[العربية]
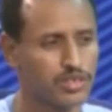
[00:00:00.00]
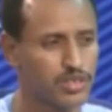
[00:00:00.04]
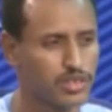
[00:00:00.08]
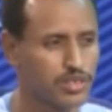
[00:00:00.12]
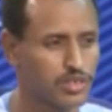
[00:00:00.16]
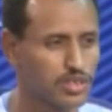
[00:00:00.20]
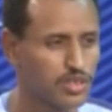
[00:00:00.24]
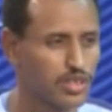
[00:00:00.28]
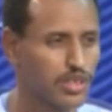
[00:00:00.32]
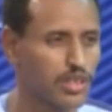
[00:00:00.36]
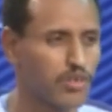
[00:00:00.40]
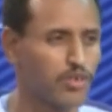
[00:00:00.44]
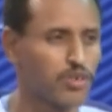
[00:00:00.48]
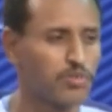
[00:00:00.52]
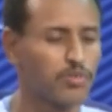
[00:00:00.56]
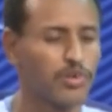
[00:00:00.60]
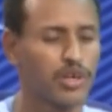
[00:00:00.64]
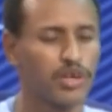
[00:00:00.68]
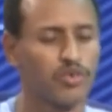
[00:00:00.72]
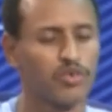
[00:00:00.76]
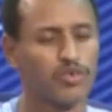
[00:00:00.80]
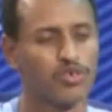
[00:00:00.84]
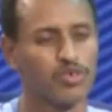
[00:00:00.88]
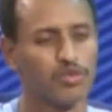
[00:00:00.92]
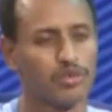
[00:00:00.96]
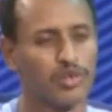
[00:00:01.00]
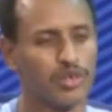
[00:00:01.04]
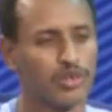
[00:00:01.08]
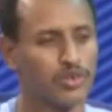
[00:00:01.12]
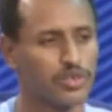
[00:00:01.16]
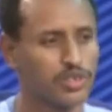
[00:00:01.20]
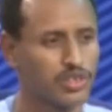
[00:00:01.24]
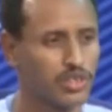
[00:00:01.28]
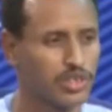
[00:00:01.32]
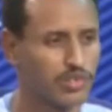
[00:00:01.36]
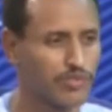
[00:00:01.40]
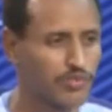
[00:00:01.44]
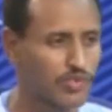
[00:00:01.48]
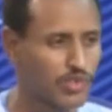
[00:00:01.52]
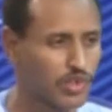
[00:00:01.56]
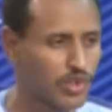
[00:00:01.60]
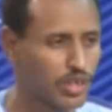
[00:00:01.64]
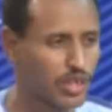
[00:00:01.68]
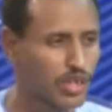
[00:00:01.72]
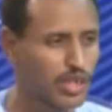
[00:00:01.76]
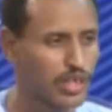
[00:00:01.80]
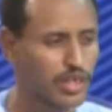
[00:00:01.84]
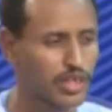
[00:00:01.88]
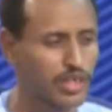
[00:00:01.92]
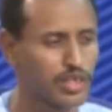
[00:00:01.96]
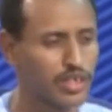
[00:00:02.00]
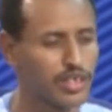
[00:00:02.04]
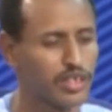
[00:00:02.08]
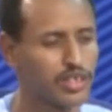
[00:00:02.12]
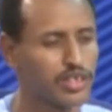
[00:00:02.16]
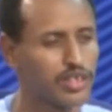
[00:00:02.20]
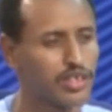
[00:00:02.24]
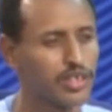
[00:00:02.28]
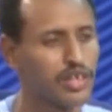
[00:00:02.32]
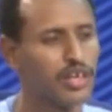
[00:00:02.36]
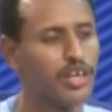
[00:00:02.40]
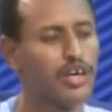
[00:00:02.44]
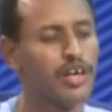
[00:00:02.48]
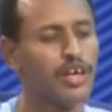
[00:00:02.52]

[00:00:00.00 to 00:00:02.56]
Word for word: تداول المعلومة وتدفقها كذلك